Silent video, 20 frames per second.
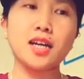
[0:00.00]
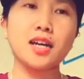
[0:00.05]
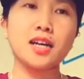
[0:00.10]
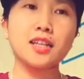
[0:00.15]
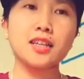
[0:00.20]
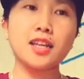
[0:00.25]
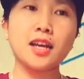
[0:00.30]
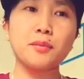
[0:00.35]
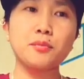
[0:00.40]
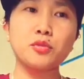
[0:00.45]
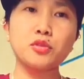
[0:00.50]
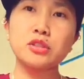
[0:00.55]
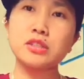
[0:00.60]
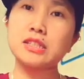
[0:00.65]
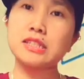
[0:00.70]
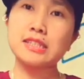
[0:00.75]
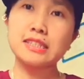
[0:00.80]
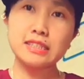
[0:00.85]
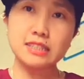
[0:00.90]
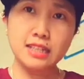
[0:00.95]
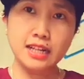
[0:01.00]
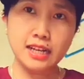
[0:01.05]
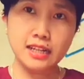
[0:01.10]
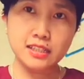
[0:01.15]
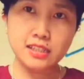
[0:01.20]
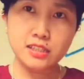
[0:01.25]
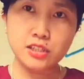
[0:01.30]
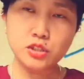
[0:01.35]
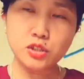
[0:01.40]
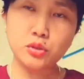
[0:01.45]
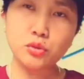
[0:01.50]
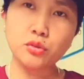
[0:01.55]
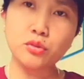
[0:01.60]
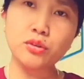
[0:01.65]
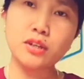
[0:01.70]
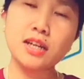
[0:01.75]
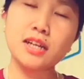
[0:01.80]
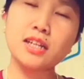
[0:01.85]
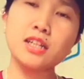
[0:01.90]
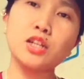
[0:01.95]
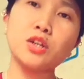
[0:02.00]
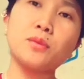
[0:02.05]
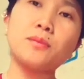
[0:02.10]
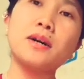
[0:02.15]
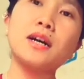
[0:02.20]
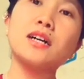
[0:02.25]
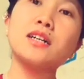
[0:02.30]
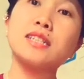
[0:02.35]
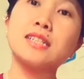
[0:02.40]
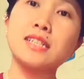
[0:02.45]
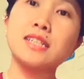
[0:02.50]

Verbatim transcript: Uh, tapos in-sliding show ko lang yung mga